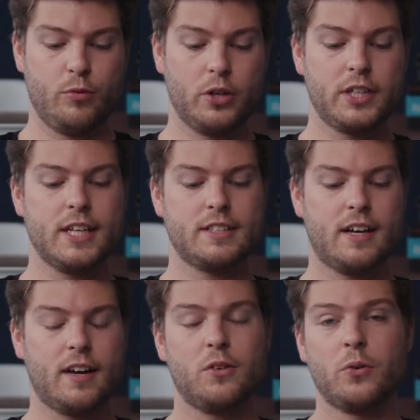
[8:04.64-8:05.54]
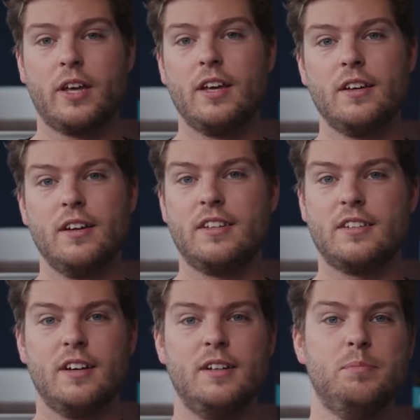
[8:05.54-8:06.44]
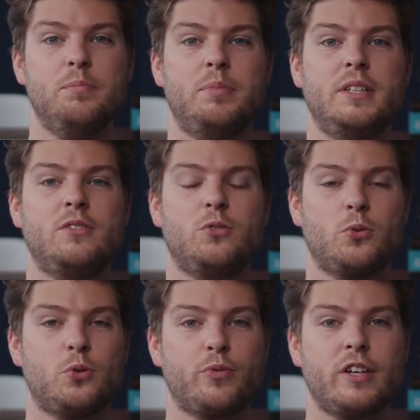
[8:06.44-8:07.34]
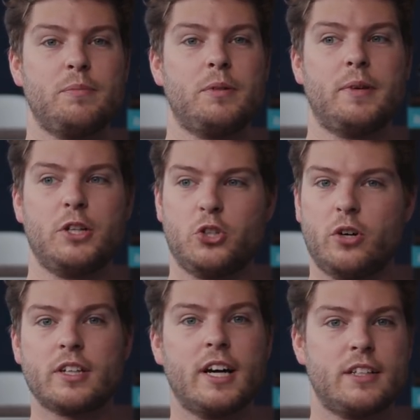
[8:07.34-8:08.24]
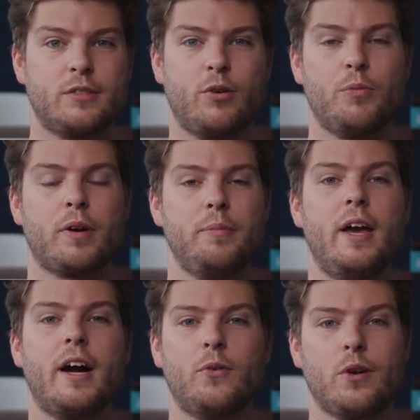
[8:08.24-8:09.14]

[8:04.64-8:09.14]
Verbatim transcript: Für Leute, die jetzt sagen, okay, ich ähm, bin so zufrieden mit meinen Shortcuts von Premiere